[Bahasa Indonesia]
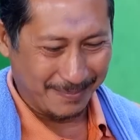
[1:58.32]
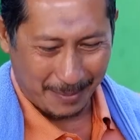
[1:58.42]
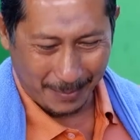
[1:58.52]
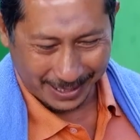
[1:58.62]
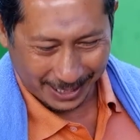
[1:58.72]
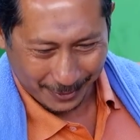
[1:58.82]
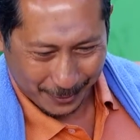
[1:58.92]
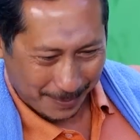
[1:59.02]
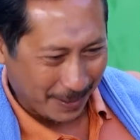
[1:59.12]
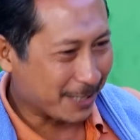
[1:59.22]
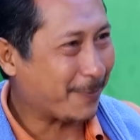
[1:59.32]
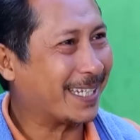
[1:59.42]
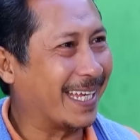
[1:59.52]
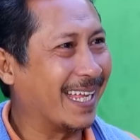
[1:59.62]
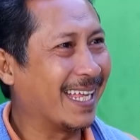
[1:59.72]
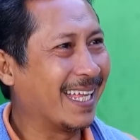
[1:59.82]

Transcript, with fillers: Emang Mbak Deno kuat pakai sepeda?